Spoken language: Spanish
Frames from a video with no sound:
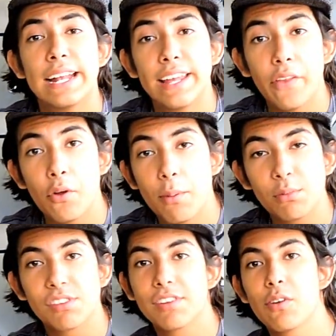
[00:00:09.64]
El día de hoy
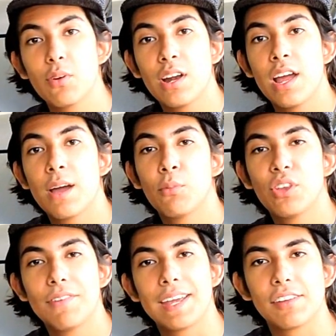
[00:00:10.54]
vamos a hacer una
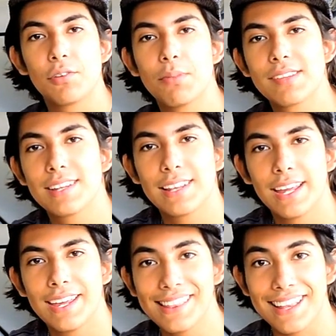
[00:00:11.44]
modificación
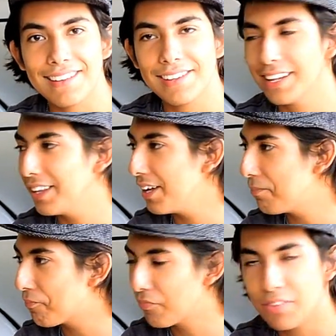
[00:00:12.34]
bastante
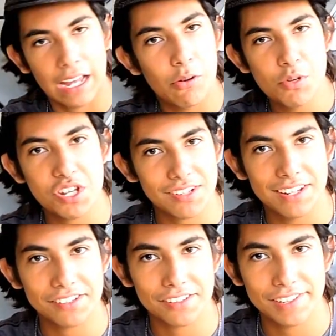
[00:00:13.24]
interesante. Tengo muchas
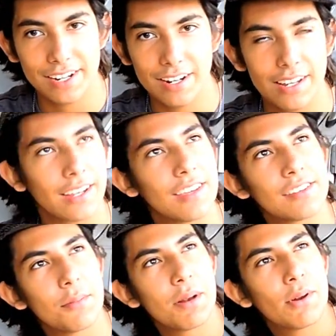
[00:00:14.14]
ganas de hacerla. Aquí
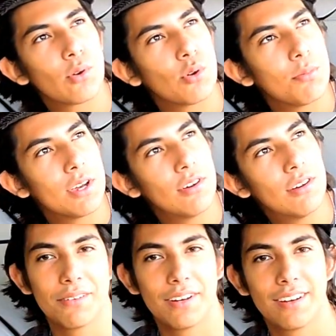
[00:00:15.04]
está mi hermano conmigo.